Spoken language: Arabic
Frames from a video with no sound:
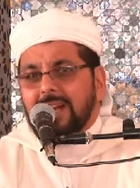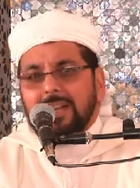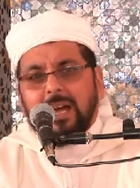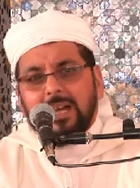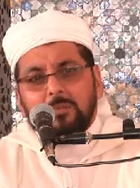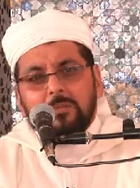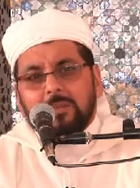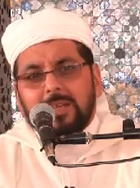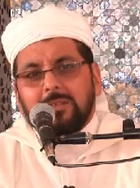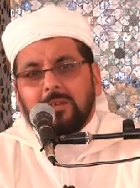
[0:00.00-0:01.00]
العرب ما
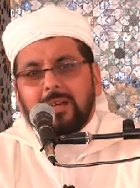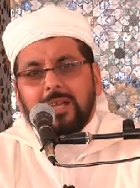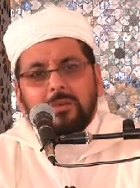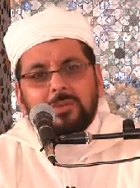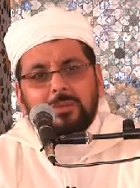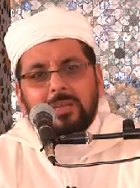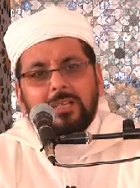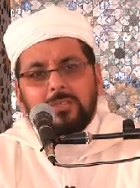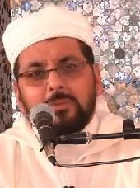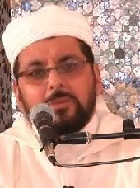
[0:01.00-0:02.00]
كانوا يقرؤون ولا
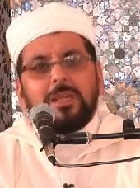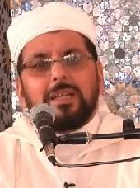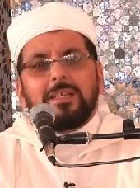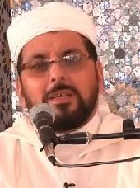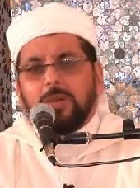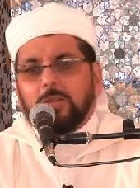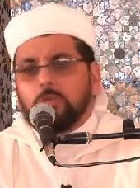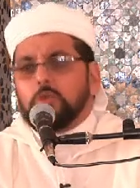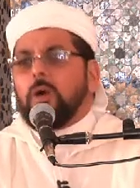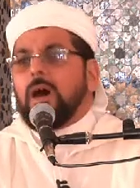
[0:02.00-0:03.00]
يكتبون ولكنهم كانوا
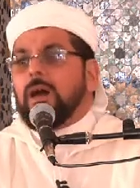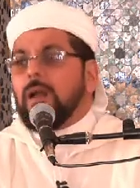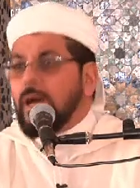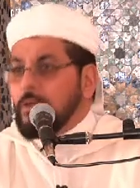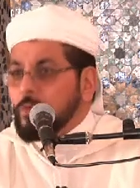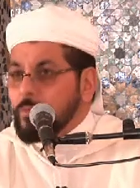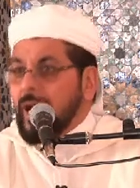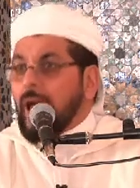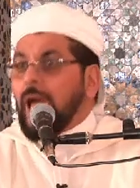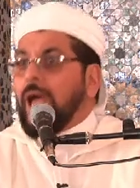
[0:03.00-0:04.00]
شعراء
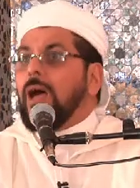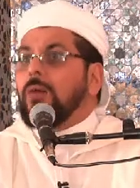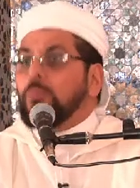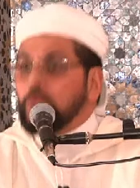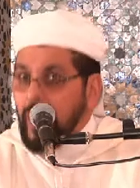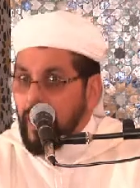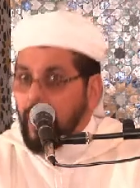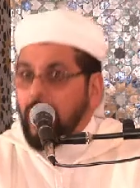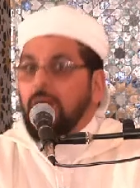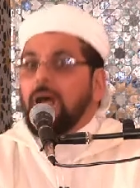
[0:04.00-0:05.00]
نبغاء
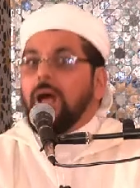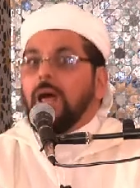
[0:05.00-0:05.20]
بلغاء